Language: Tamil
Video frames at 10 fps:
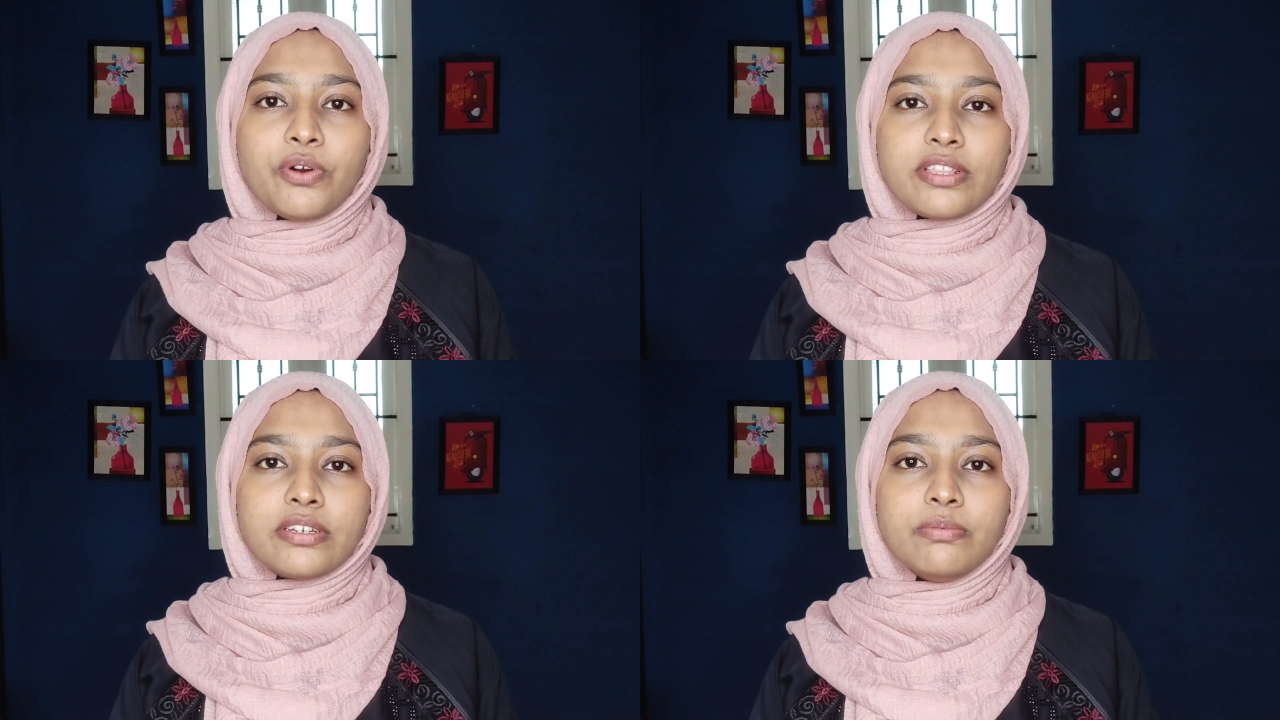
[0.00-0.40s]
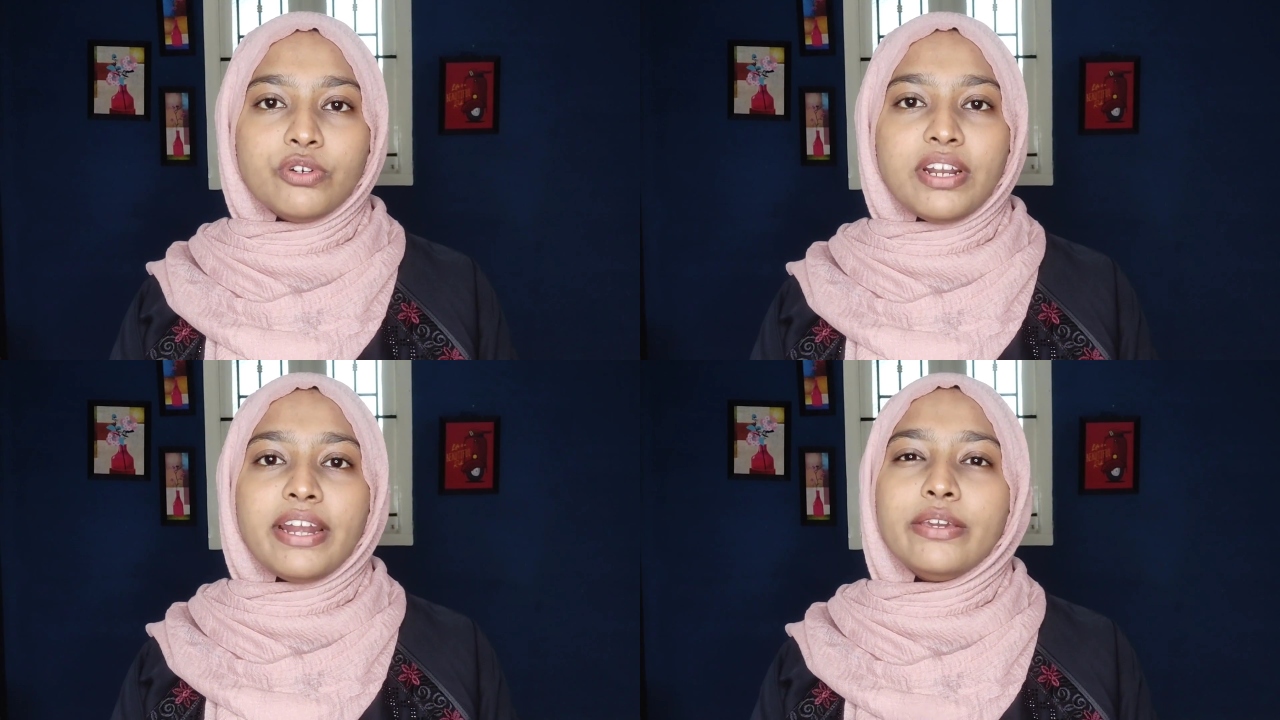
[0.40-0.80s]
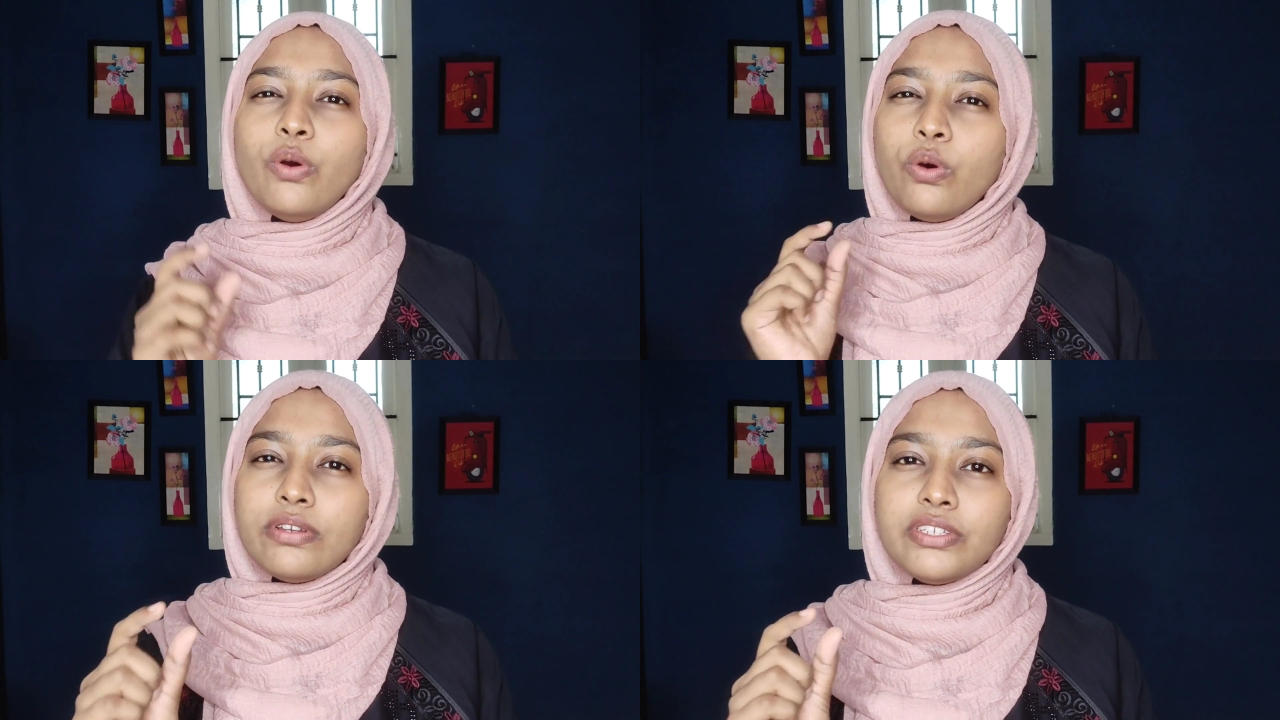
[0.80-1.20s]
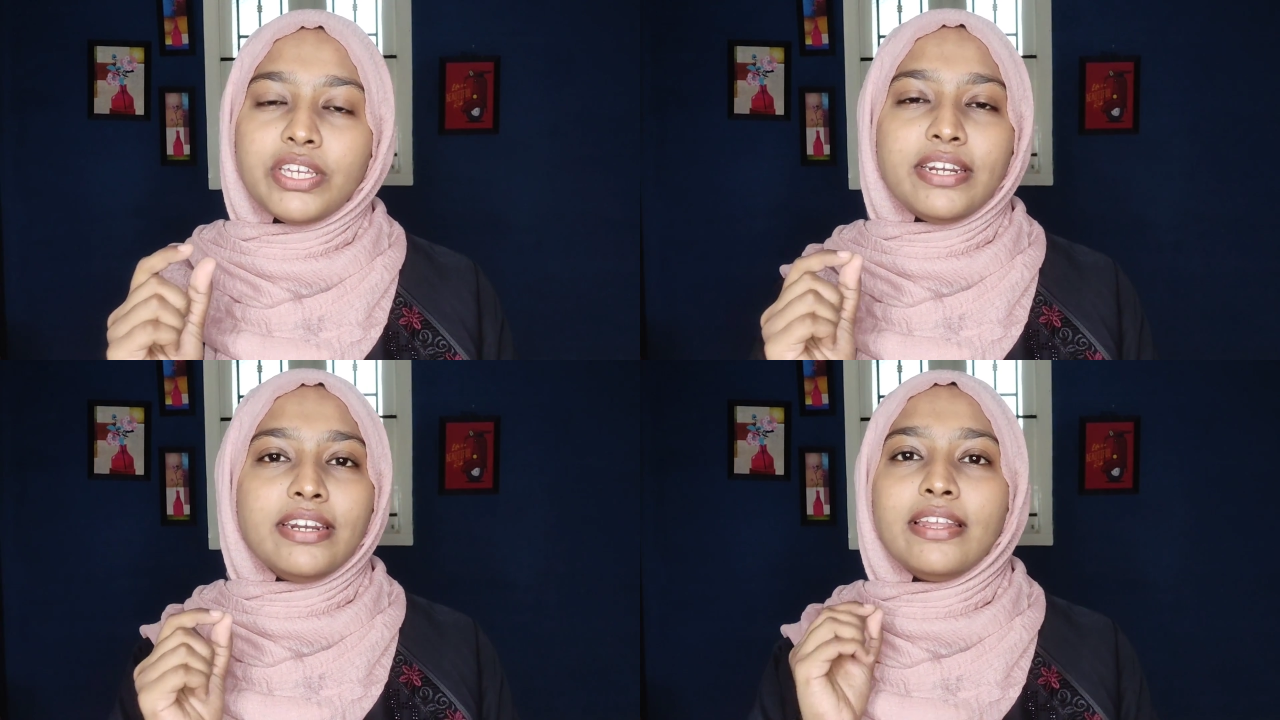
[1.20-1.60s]
போகிறதுக்கு முன்னாடி ஒரு
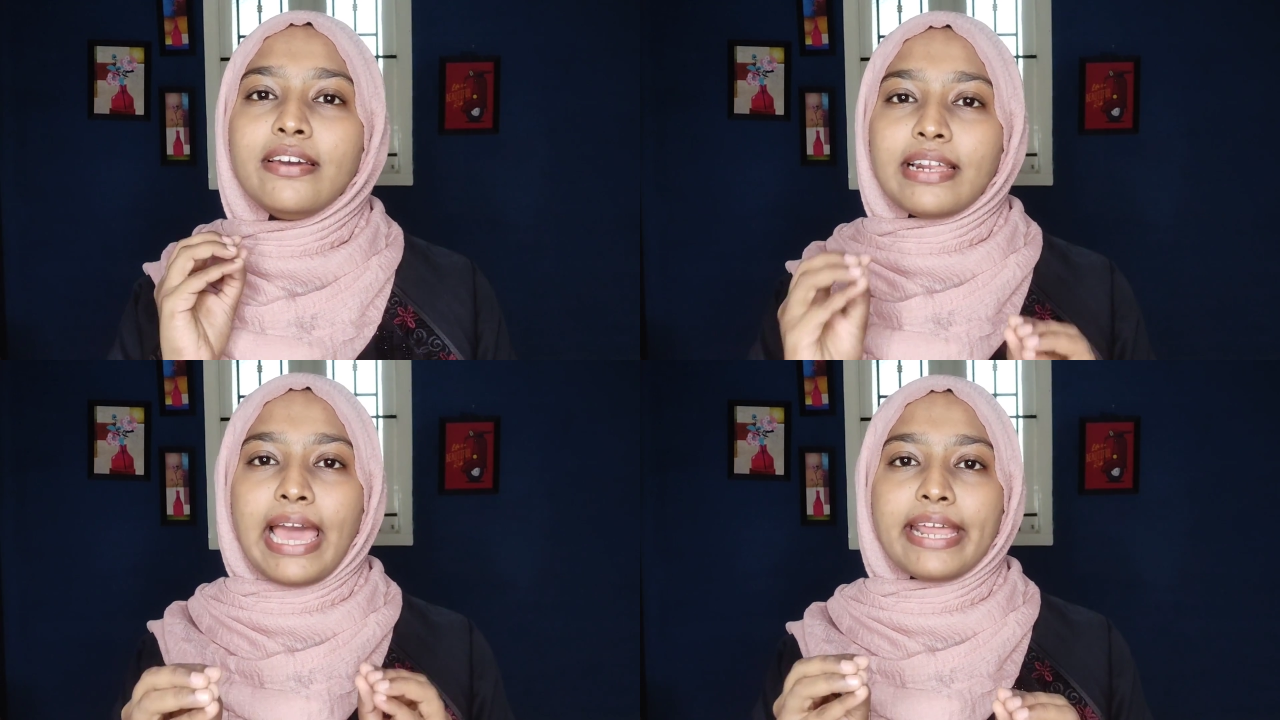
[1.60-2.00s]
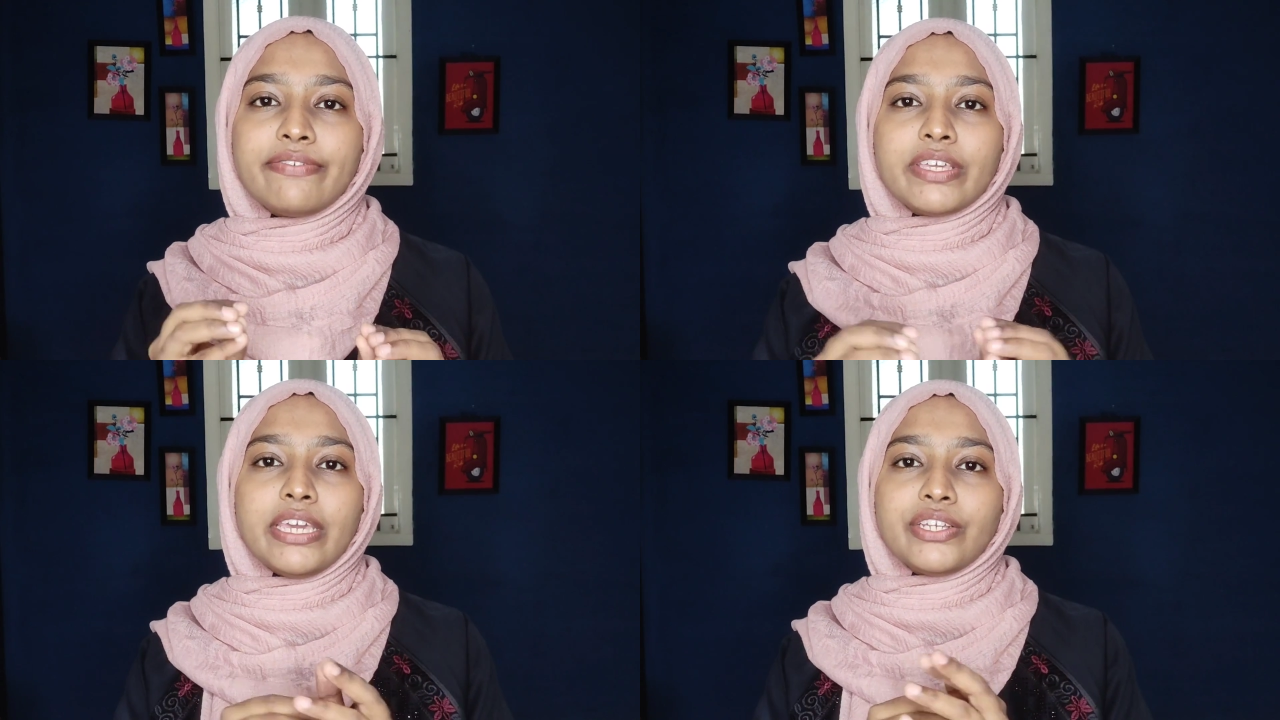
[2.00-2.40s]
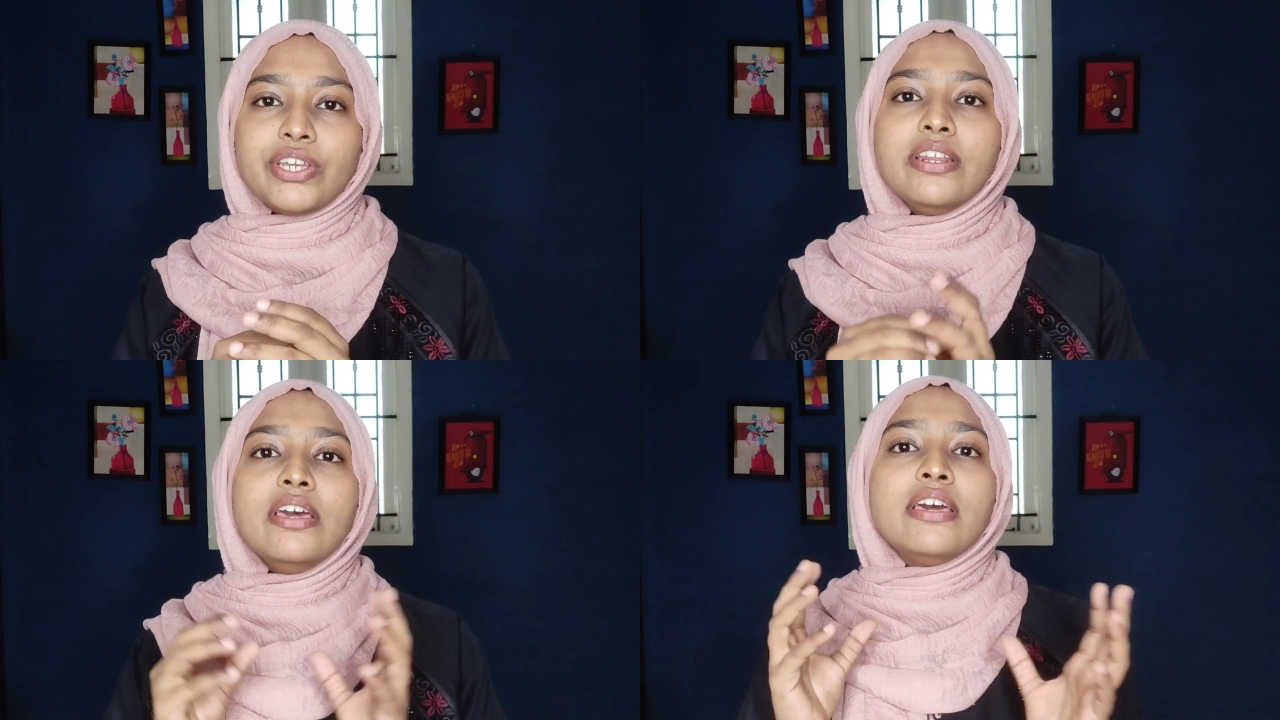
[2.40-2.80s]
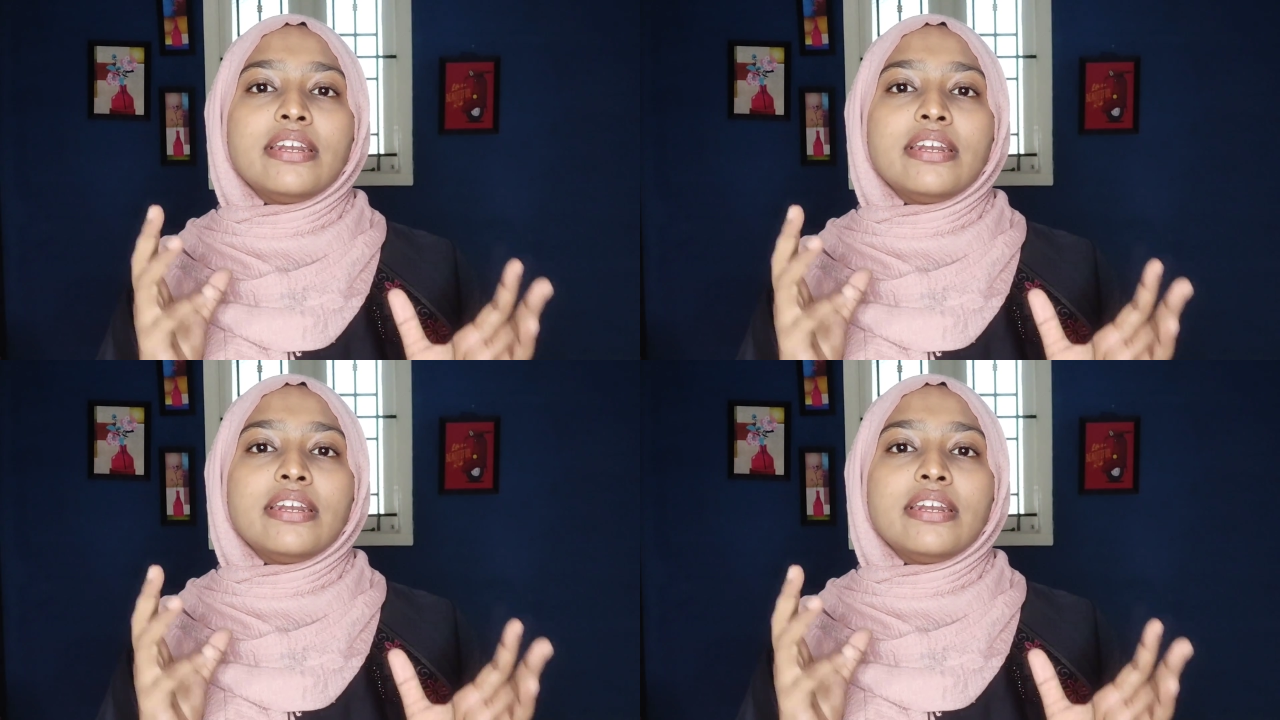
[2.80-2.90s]
சின்ன கிளாரிஃபிகேஷன்